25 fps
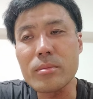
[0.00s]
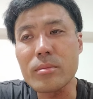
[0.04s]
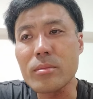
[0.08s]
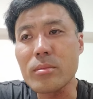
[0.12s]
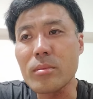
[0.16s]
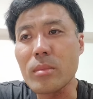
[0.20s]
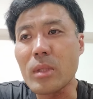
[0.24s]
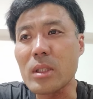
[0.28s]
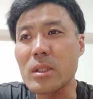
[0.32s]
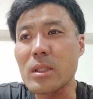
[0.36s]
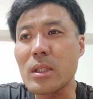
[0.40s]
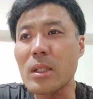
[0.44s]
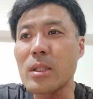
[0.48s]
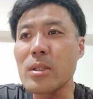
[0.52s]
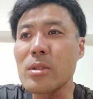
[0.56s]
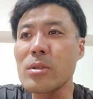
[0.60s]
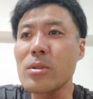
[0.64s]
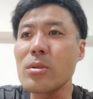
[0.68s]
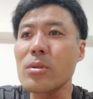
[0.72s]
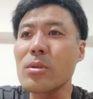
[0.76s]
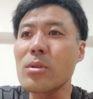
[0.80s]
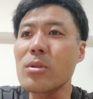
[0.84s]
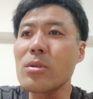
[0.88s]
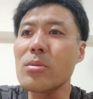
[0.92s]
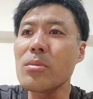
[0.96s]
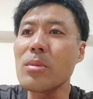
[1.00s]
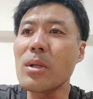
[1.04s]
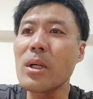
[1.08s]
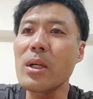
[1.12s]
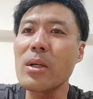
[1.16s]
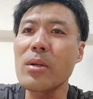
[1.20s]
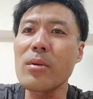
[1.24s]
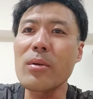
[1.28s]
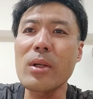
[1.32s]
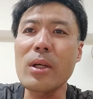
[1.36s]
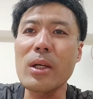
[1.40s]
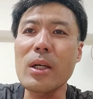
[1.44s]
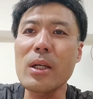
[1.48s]
まあ、39万円
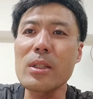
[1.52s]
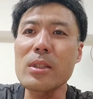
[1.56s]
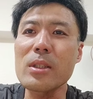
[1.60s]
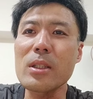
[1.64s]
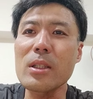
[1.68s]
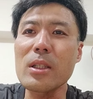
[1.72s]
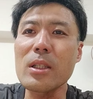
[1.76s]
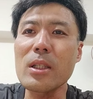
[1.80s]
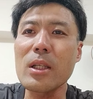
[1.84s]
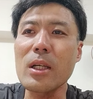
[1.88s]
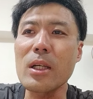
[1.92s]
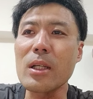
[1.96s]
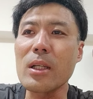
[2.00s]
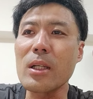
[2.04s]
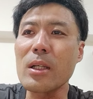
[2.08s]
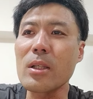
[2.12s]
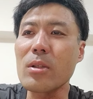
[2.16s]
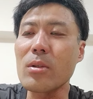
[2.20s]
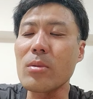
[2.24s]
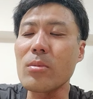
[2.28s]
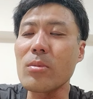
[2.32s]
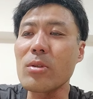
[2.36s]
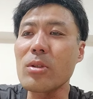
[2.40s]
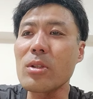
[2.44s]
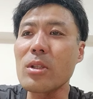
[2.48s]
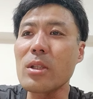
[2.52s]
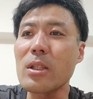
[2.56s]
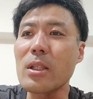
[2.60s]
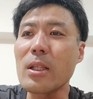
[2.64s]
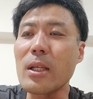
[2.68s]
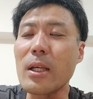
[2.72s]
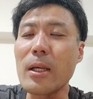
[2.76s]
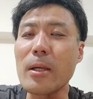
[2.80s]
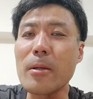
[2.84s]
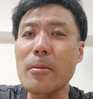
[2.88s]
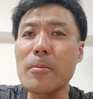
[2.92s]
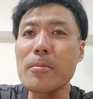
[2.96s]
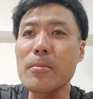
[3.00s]
ぐらい稼ぎたいなと思ってて、